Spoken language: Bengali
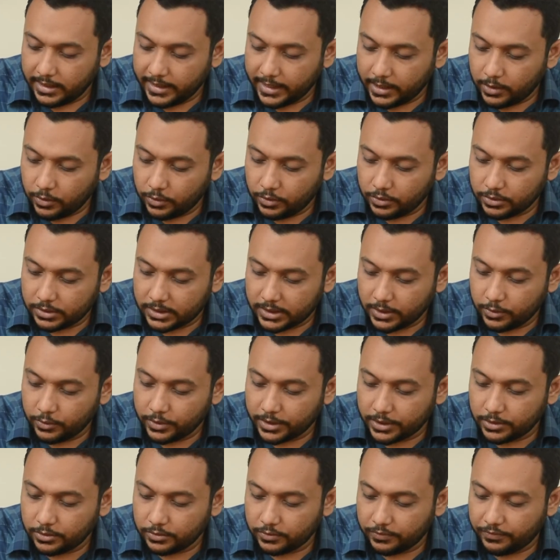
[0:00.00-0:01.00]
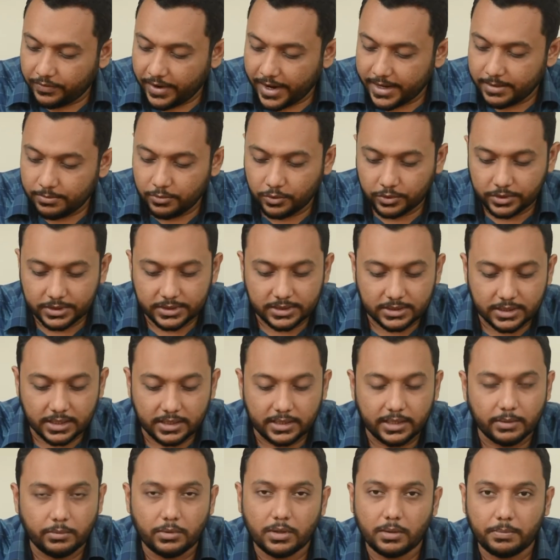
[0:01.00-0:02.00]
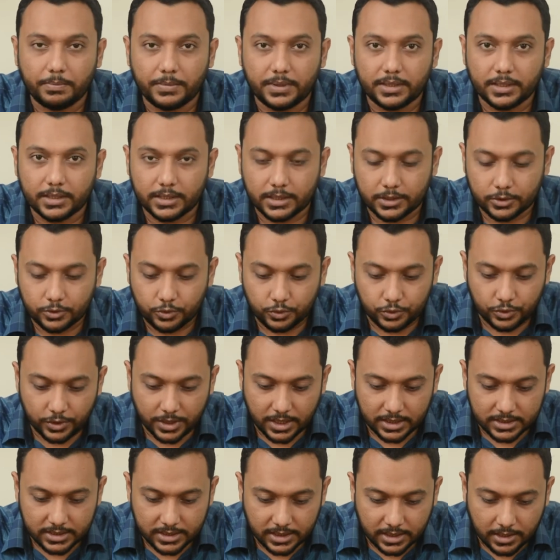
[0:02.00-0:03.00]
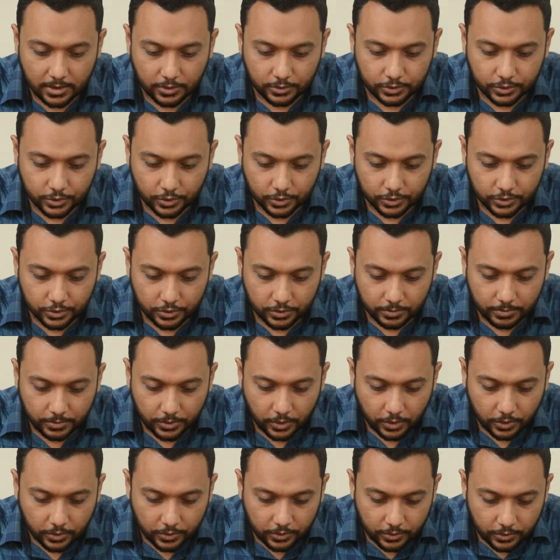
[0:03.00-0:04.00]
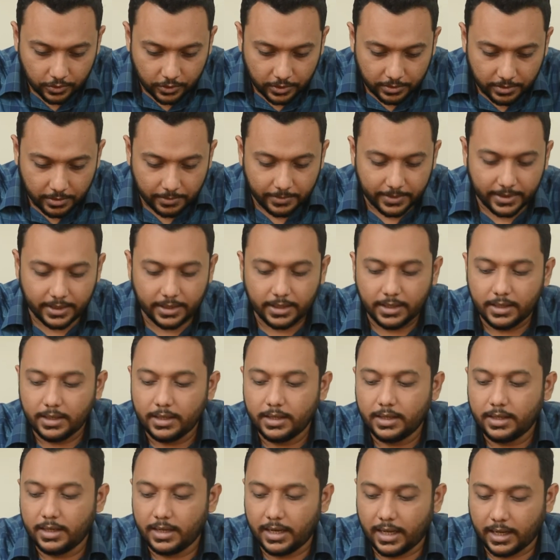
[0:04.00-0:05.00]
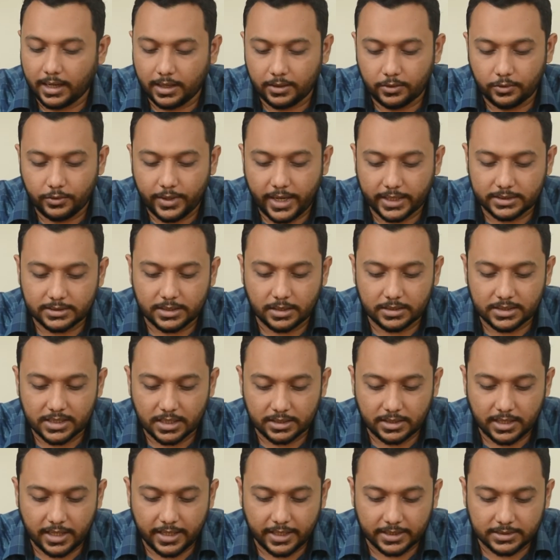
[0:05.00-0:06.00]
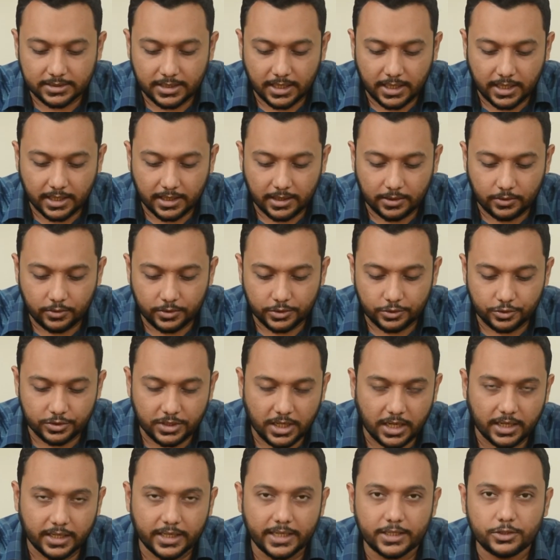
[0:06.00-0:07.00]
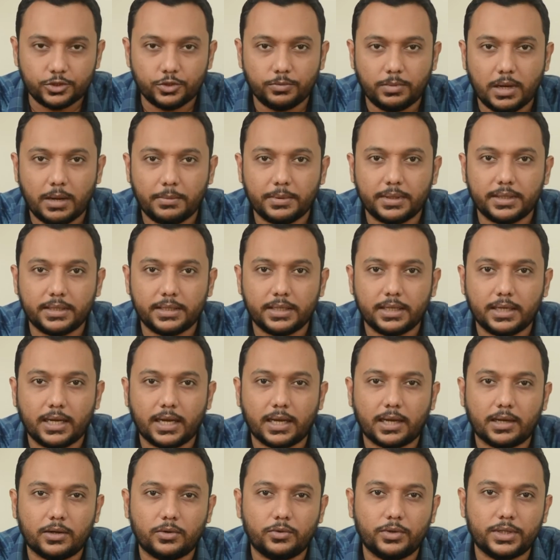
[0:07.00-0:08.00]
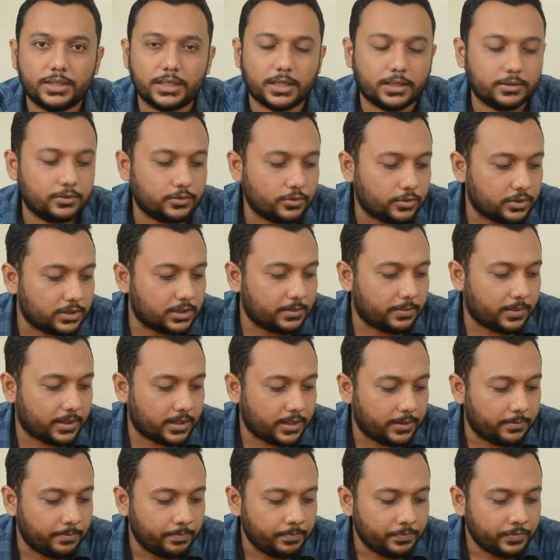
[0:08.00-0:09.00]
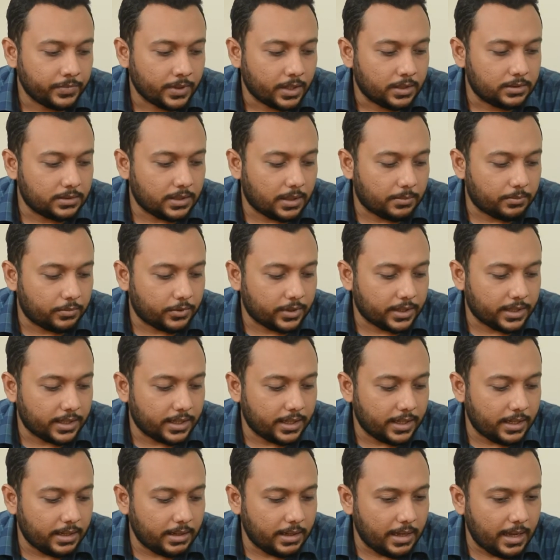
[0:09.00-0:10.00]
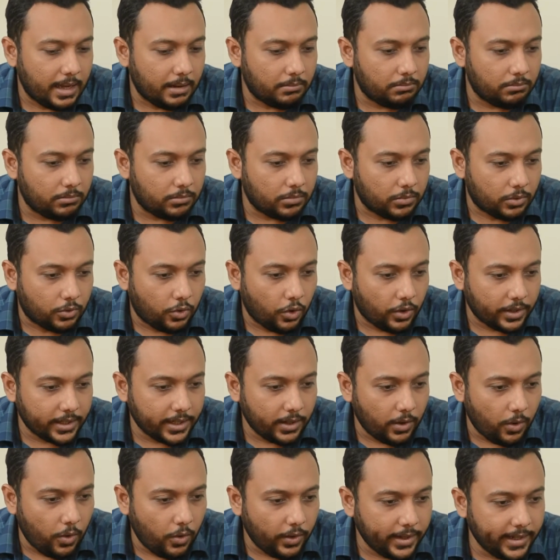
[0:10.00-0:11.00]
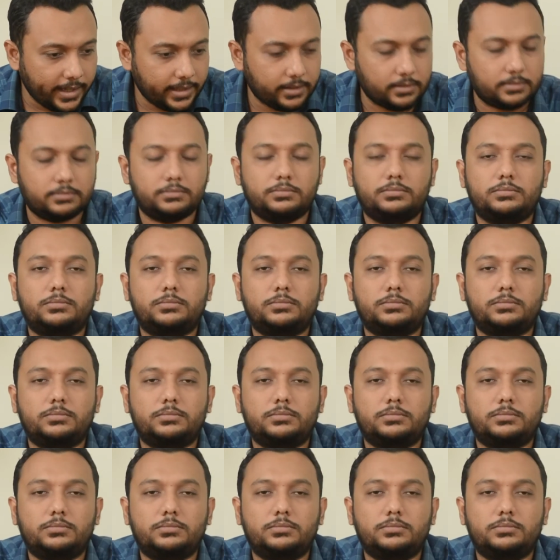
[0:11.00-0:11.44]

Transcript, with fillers: লেগোতেও কিন্তু ফাইন মোটর স্কিল ডেভেলপমেন্টের একটা সুযোগ আছে কারণ ছোটো ছোটো ব্লকগুলো এভাবে লাগানো একটা তার একটা লাগানো একটু ডানে একটু বামে নিয়ে লাগানো এটা কিন্তু হতে পারে তারপরে ঘরে অনেক